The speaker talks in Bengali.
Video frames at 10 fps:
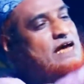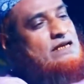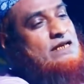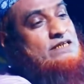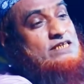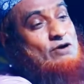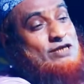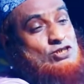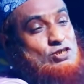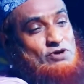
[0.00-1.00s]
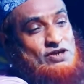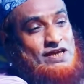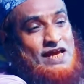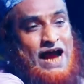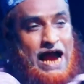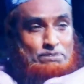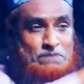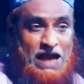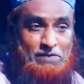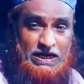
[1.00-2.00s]
জান্নাতে যাওয়ার সময়
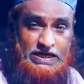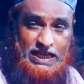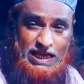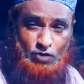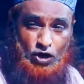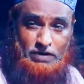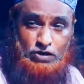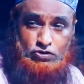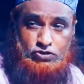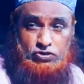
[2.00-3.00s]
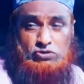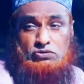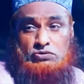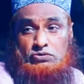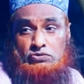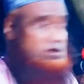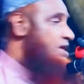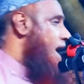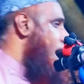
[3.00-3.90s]
আপনারা আমাকে ডেকে বলবেন হুজুর